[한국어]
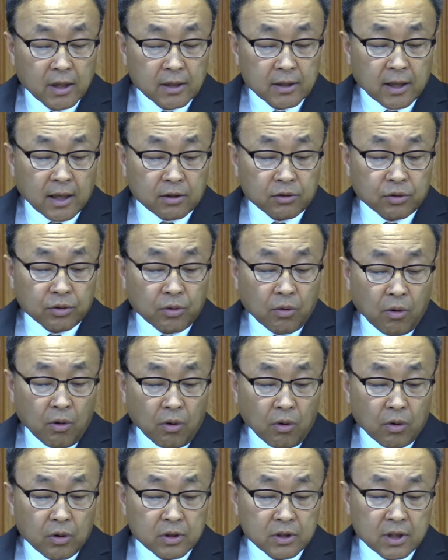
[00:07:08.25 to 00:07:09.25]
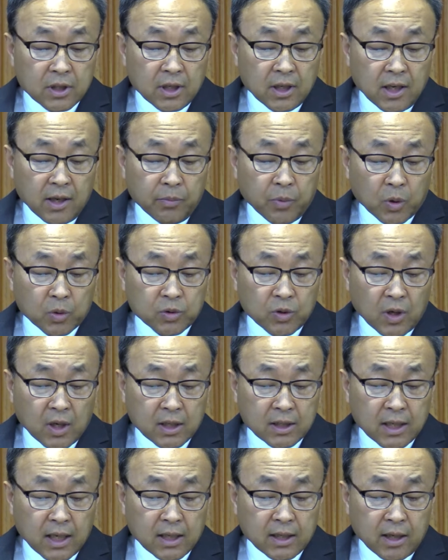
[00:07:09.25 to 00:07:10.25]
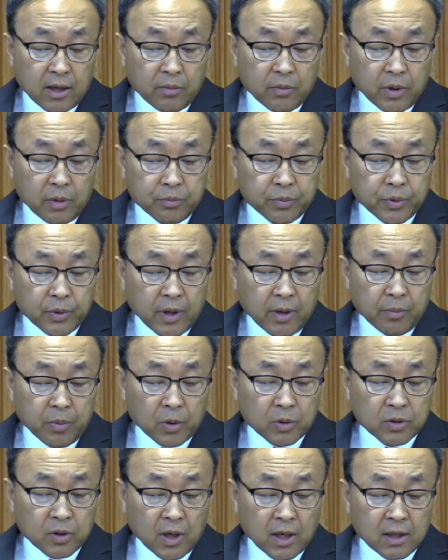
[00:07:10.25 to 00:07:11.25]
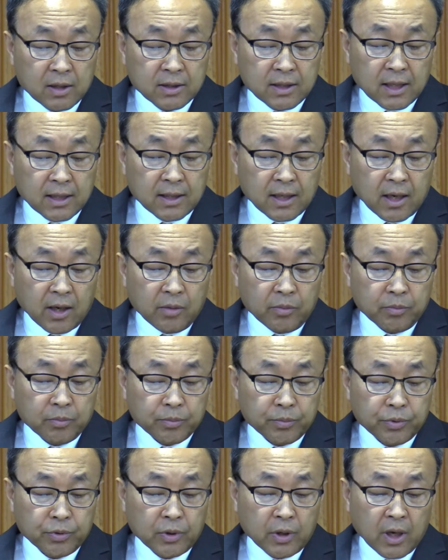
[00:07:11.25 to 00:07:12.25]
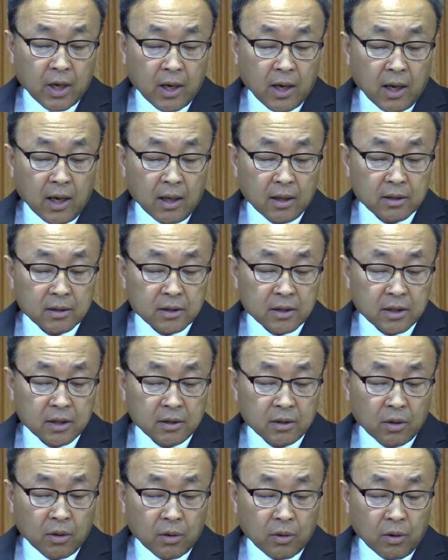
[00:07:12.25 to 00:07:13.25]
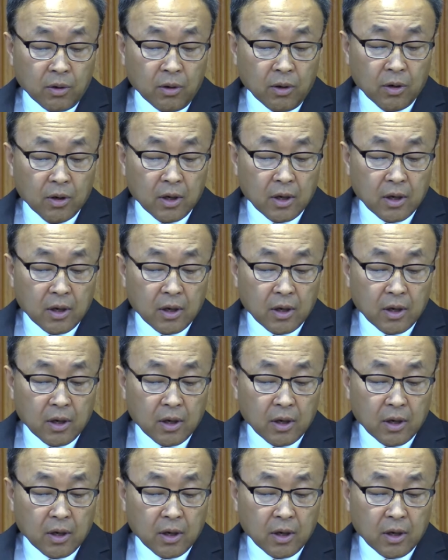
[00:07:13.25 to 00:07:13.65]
다투고 진리에 복종하지 아니하며 불의에 복종하는 자들은 붕괴와 진노로